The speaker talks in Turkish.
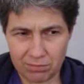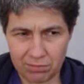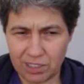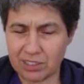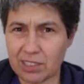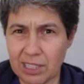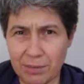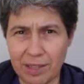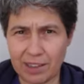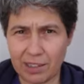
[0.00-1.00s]

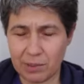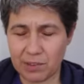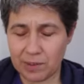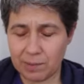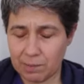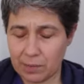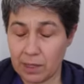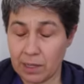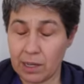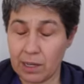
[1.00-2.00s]
hissederim kendimizi.
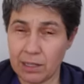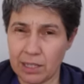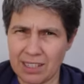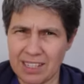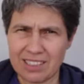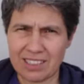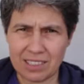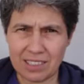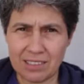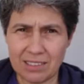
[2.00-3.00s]
Evet,
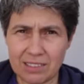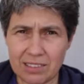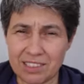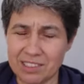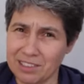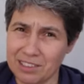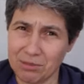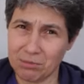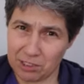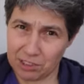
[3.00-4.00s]
sakın sizi
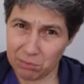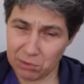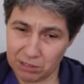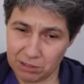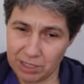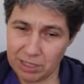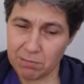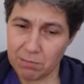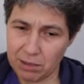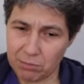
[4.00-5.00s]
yadırgadığımı sanmayın.
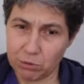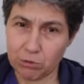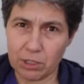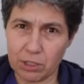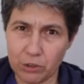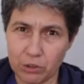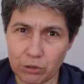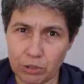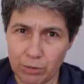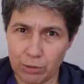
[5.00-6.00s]
Ben bu numaraları
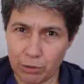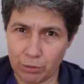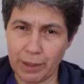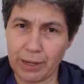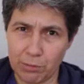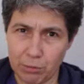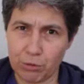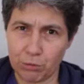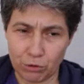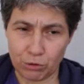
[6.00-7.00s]
çok iyi biliyorum. Ben
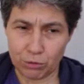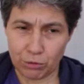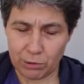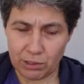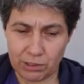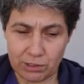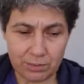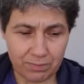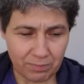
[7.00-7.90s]
yapıyorum çünkü bu numaraları.